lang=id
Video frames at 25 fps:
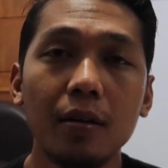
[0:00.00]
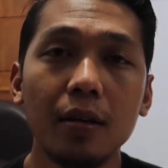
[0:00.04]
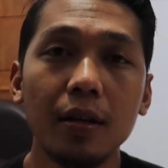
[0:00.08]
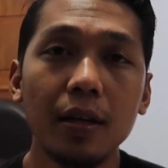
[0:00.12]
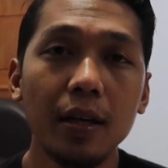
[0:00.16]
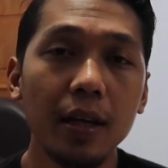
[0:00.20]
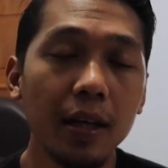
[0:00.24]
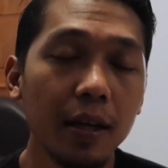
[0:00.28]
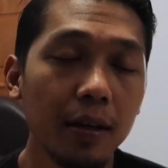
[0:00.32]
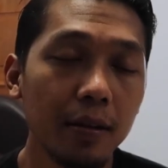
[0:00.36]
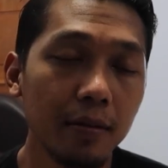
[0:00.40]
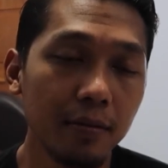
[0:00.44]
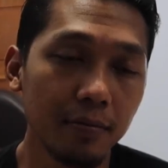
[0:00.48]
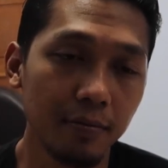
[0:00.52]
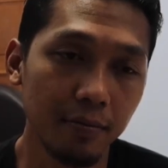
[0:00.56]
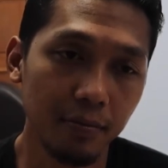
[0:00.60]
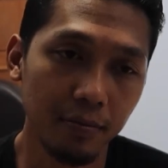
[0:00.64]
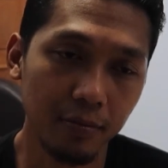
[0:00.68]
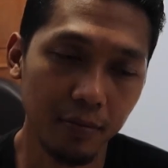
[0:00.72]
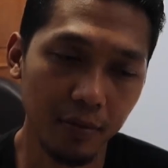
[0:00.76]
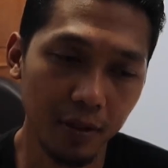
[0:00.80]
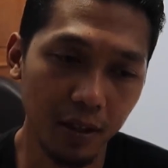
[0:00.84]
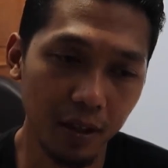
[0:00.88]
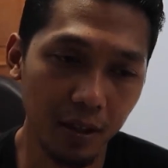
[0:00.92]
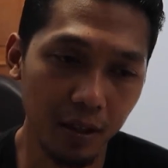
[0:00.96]
ini
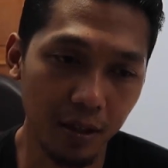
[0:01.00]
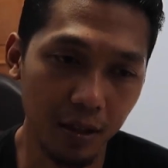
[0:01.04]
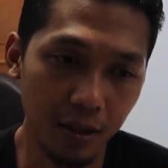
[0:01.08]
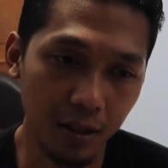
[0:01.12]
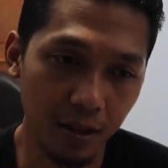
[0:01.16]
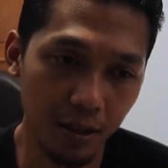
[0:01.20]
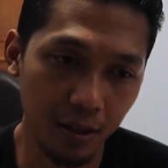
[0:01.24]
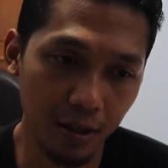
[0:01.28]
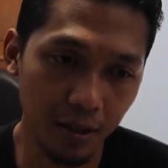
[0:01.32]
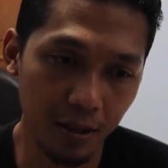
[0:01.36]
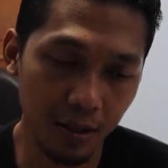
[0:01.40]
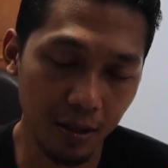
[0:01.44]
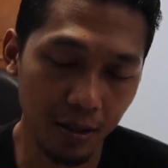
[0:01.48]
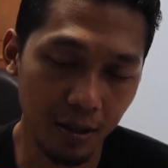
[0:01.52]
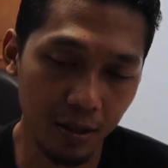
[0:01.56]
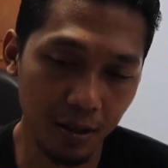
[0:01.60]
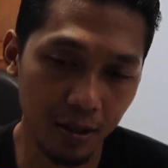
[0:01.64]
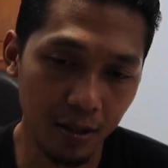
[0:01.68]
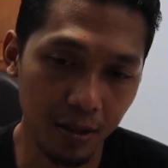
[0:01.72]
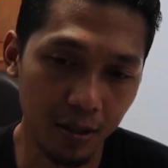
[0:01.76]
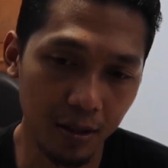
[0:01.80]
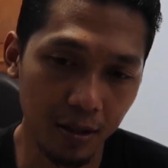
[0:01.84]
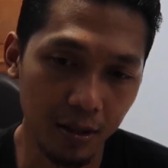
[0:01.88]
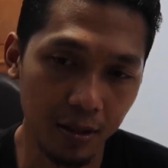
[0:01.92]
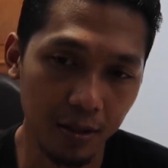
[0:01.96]

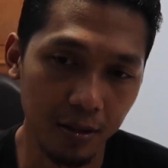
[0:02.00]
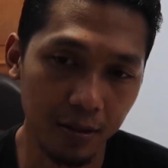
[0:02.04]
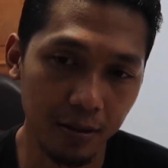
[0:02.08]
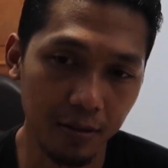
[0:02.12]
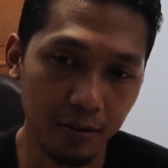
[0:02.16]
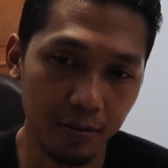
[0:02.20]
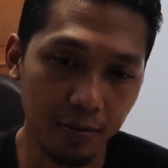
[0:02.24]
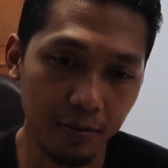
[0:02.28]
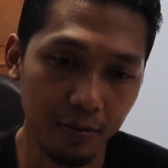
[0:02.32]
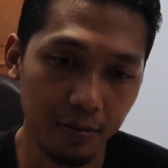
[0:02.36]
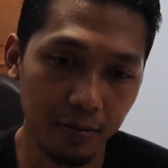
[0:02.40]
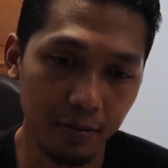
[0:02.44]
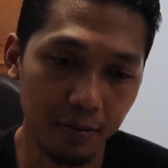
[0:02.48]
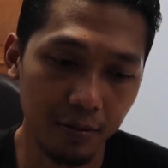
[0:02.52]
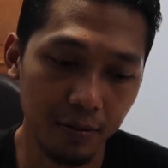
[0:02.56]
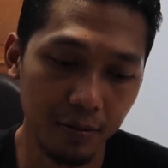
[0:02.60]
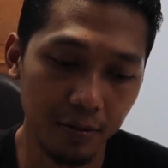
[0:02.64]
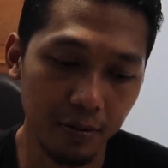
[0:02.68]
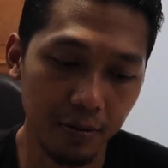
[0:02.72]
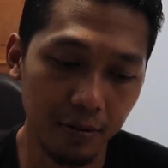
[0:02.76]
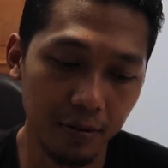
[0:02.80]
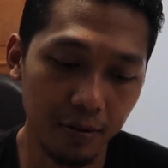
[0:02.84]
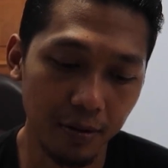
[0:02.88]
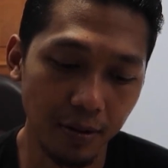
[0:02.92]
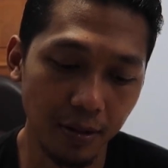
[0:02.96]
eh,
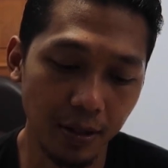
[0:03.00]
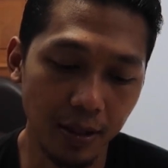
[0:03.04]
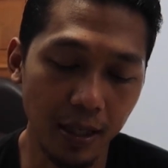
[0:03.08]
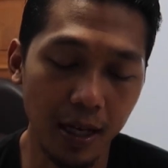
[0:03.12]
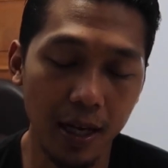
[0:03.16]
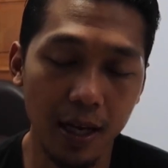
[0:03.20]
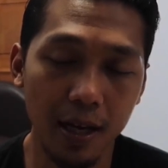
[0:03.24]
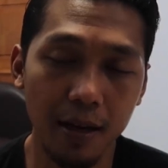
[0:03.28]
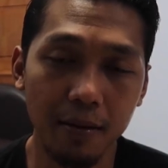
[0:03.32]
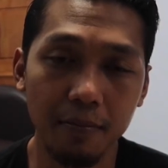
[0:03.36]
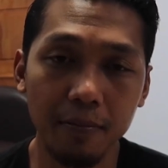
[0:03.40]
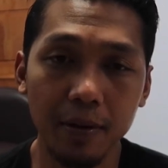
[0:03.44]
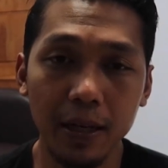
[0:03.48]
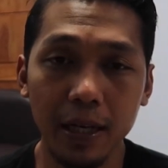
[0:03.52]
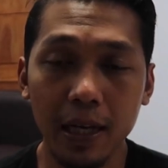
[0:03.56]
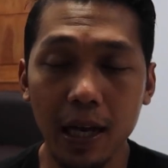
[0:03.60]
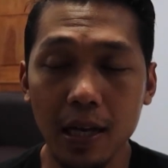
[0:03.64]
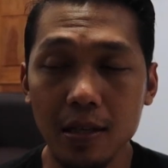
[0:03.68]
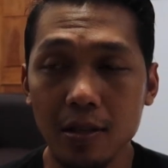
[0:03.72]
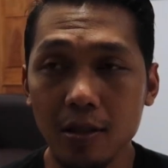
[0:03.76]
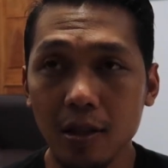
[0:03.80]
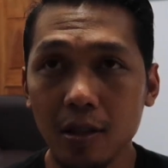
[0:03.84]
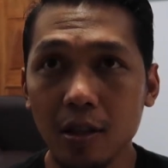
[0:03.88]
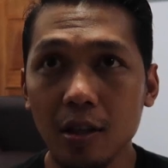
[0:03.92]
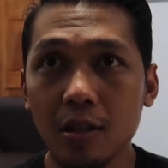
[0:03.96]
saya
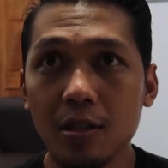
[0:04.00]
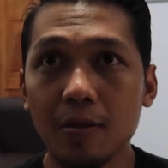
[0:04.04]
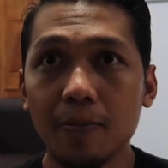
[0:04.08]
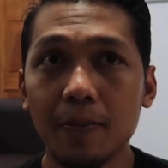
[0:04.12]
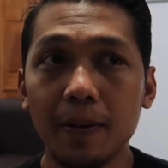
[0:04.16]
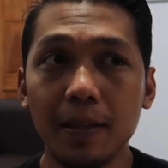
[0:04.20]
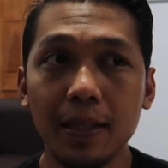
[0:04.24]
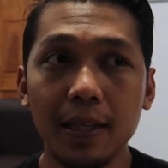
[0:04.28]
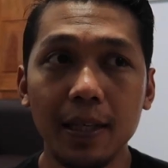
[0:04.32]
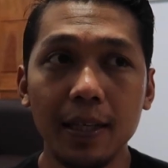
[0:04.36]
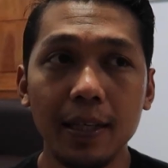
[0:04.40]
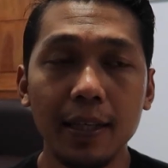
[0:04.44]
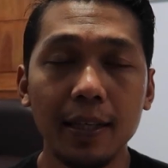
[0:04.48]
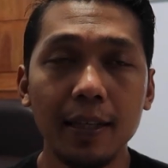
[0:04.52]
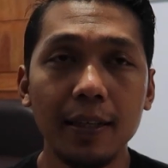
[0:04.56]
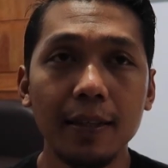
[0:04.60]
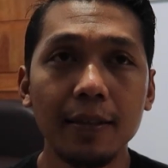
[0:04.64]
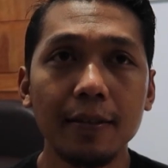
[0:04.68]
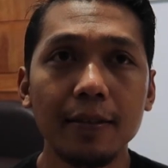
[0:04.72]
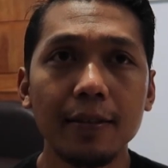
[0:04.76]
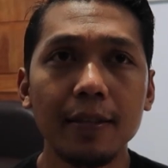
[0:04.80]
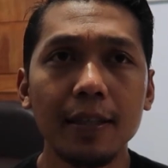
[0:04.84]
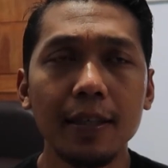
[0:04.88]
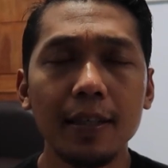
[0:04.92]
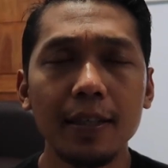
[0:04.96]
berikan contoh seperti ini.
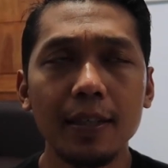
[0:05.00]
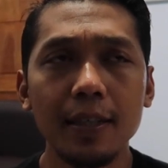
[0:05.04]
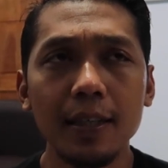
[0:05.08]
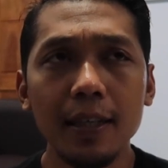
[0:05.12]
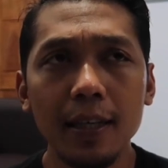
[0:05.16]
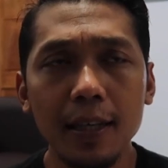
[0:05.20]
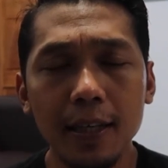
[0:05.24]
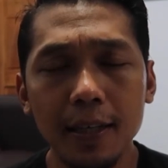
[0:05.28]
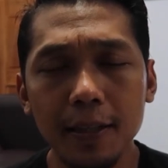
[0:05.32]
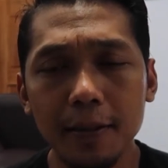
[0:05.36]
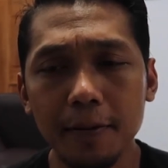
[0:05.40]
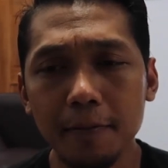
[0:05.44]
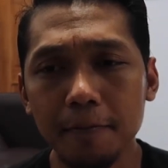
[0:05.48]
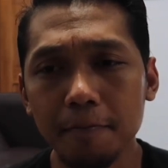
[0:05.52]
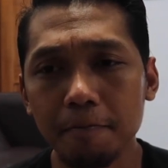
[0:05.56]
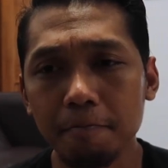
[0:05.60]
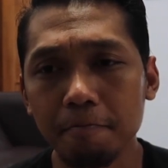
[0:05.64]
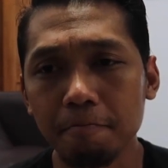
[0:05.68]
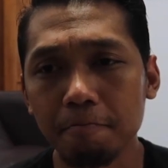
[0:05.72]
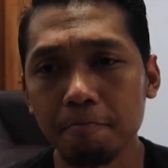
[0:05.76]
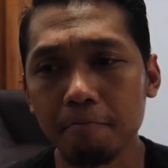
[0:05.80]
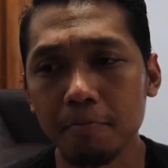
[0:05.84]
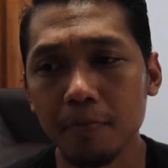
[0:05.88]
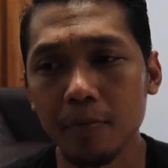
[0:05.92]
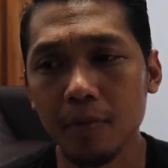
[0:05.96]
Jadi
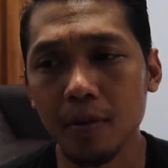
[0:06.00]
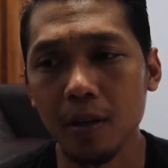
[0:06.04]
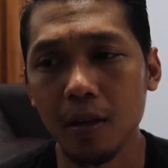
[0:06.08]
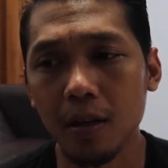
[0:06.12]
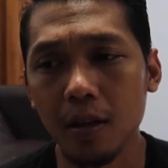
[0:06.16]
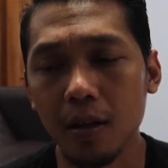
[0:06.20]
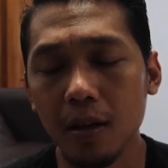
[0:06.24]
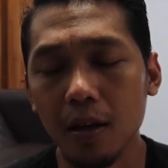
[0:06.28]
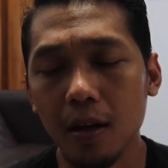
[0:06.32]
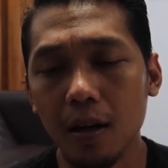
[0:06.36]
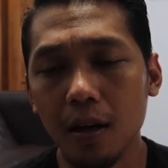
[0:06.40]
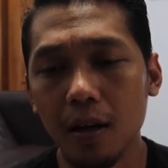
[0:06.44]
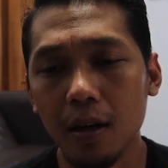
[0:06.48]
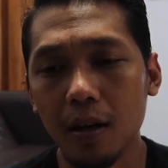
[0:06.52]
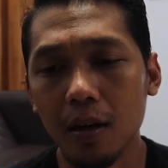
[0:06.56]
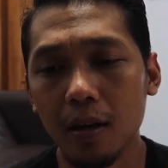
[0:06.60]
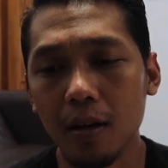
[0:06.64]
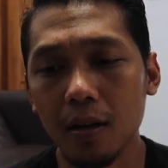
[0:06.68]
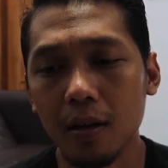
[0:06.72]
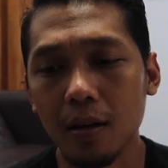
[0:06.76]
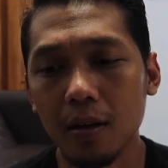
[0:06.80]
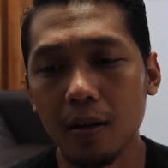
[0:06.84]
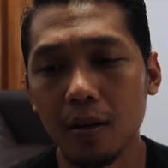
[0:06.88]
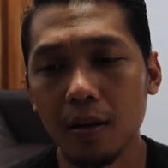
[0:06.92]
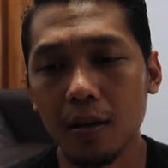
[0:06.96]

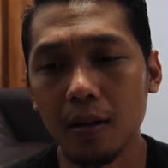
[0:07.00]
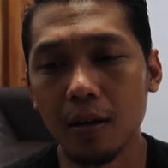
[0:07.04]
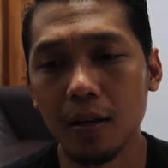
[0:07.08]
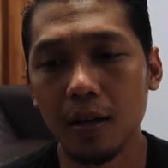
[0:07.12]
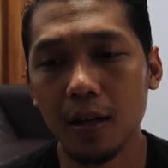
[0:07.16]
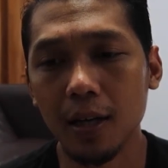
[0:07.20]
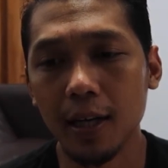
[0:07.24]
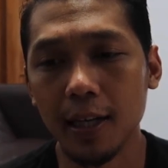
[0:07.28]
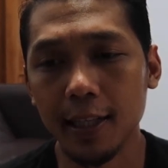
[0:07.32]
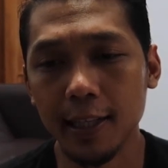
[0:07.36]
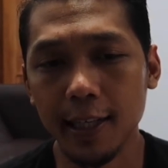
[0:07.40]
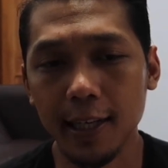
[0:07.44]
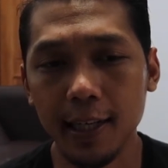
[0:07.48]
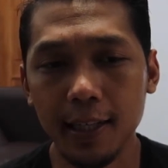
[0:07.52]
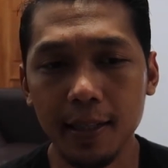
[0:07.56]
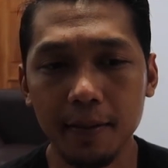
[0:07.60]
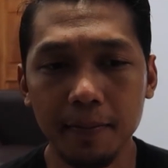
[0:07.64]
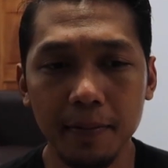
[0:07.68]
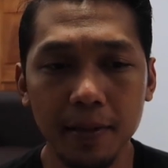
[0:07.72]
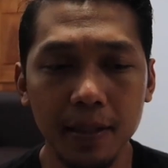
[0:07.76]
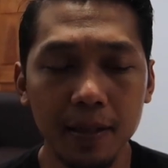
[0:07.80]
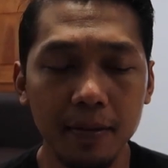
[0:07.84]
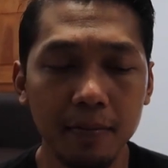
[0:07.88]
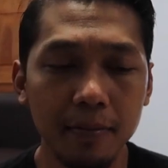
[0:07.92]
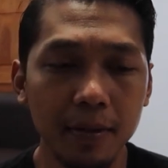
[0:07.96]
uh, ketika
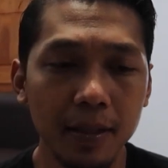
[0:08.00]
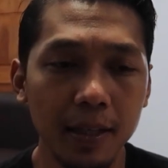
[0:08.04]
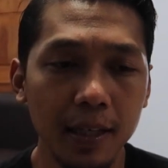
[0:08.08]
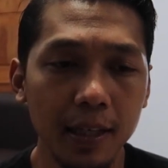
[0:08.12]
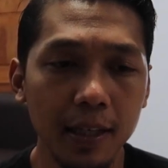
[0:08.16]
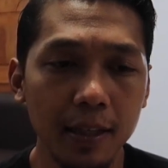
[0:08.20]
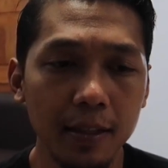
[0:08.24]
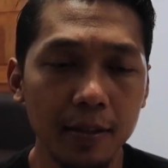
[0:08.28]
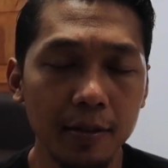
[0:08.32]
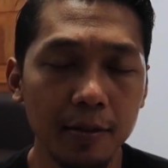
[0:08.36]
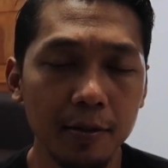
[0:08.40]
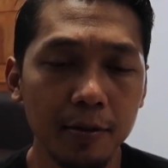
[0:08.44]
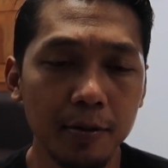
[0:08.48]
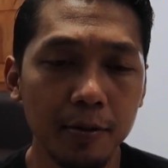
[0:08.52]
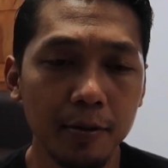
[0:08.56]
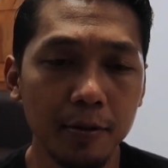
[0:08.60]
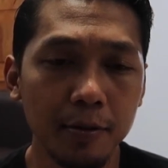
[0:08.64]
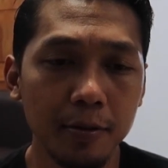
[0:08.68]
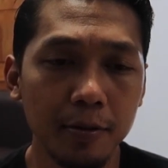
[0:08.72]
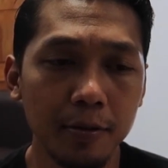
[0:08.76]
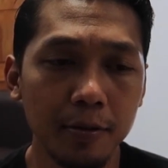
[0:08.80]
teman-teman itu